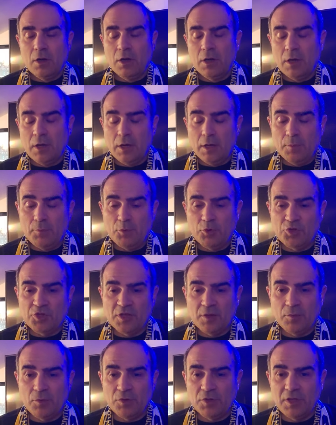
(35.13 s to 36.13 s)
Eh,
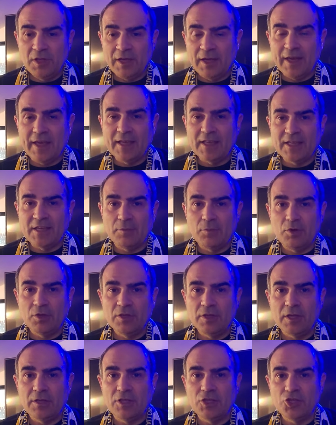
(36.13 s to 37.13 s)
possiamo dire che siamo
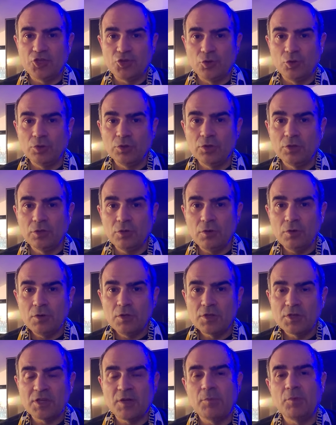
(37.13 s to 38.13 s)
andati
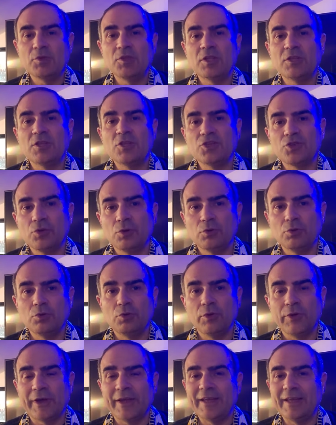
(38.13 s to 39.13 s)
sotto, siamo andati
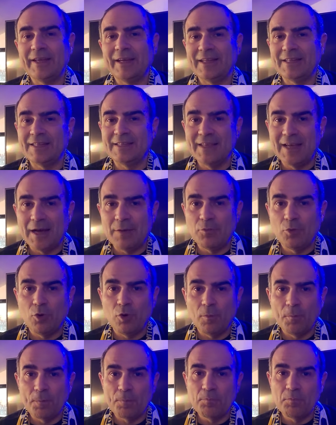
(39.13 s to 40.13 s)
sotto e
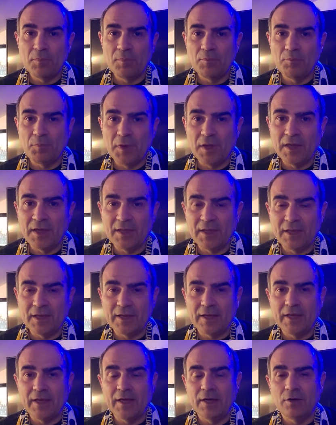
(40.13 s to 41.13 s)
ringraziamo mm, Pecchia
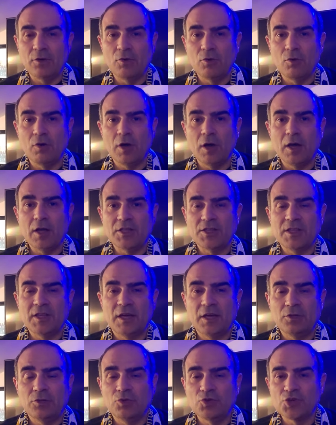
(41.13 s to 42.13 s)
che ancora ha
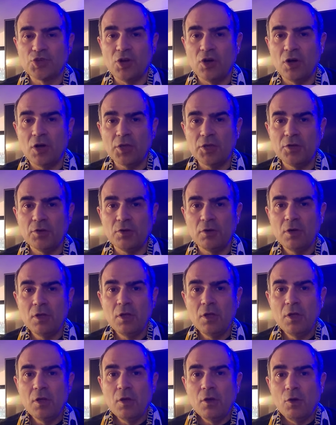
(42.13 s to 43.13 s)
schierato Osorio,
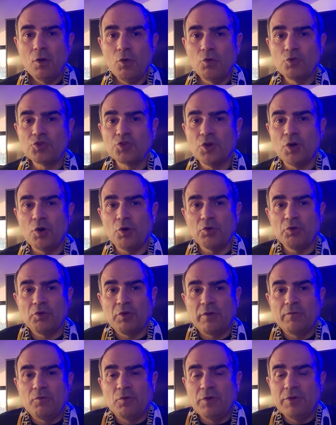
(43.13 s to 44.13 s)
Osorio che